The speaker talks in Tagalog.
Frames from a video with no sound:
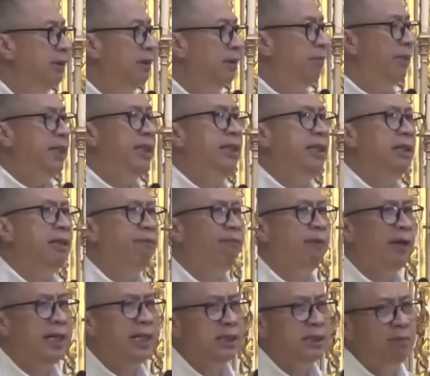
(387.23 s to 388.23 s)
dear friends,
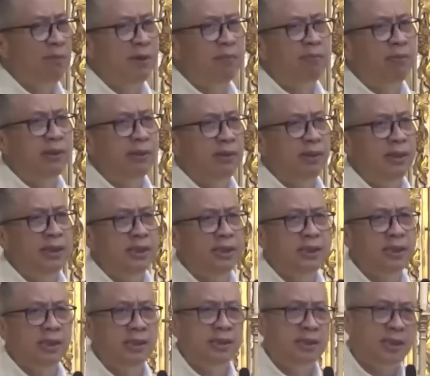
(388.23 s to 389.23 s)
my brothers and
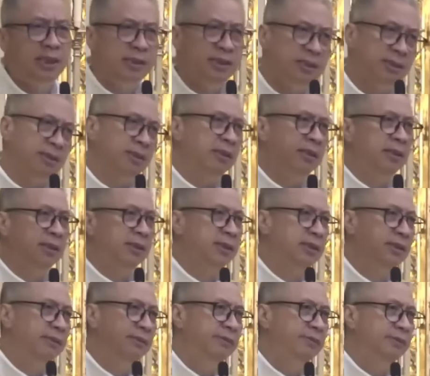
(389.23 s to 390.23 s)
sisters,
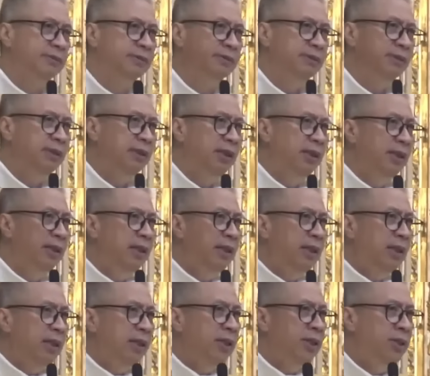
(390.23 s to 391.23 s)

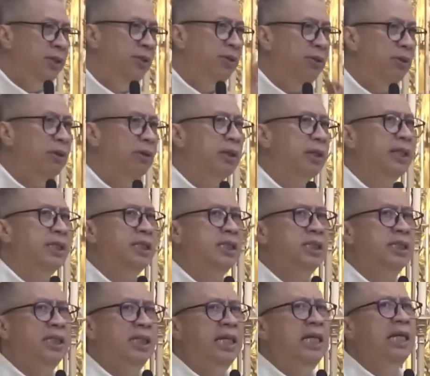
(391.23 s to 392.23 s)
your
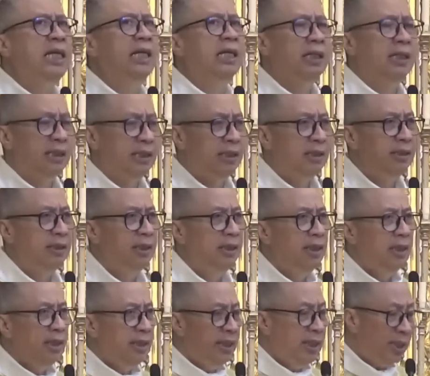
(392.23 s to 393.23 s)
skill
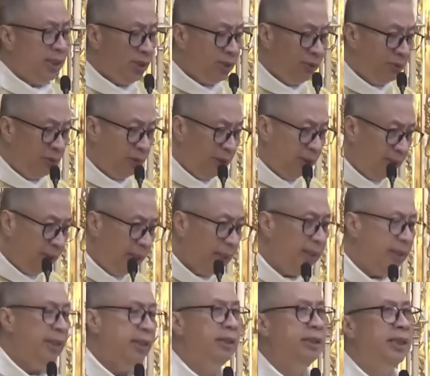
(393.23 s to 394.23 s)
that you learn
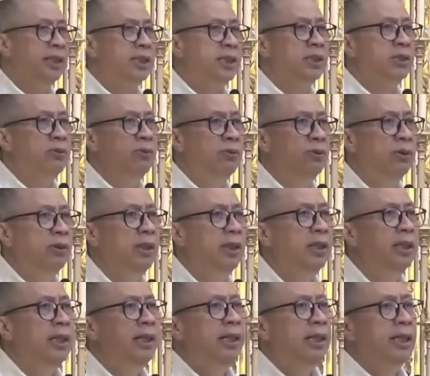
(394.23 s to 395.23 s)
in the school
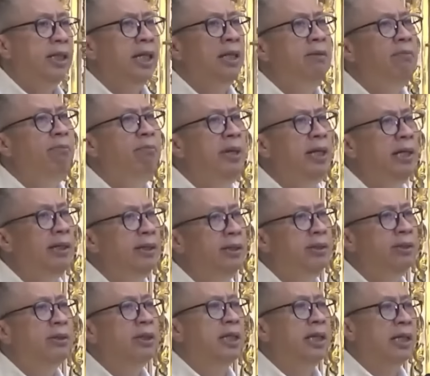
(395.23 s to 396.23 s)
can build your
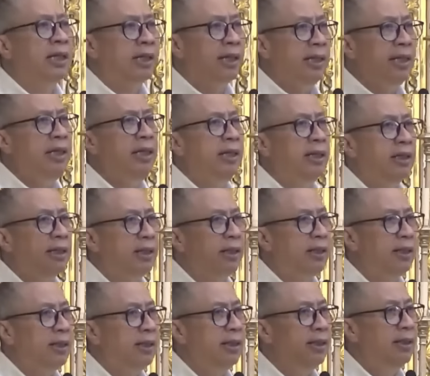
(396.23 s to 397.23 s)
career,
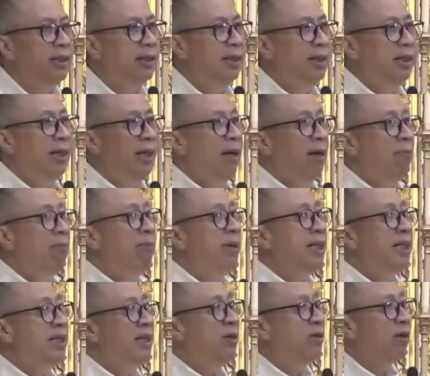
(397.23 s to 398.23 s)
but
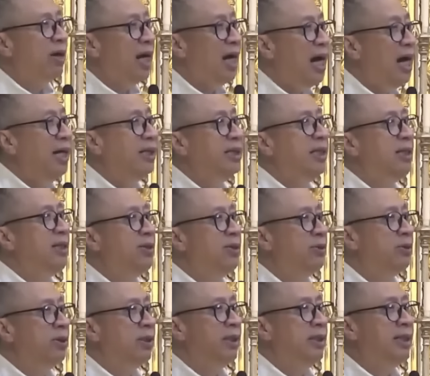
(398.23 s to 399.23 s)
your attitude
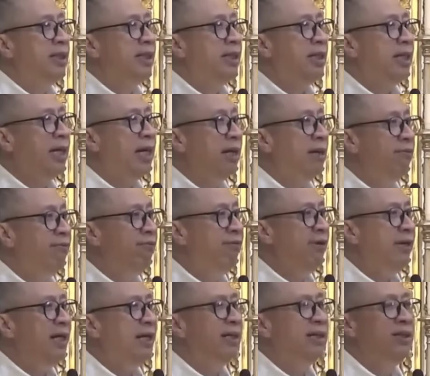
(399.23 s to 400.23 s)
can
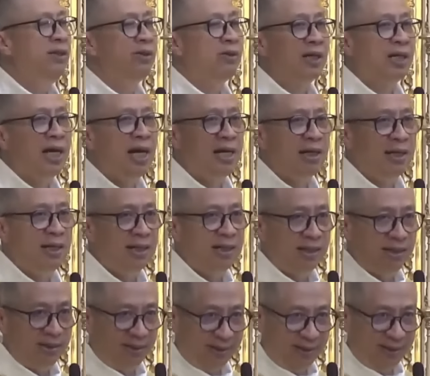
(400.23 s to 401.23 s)
build your character.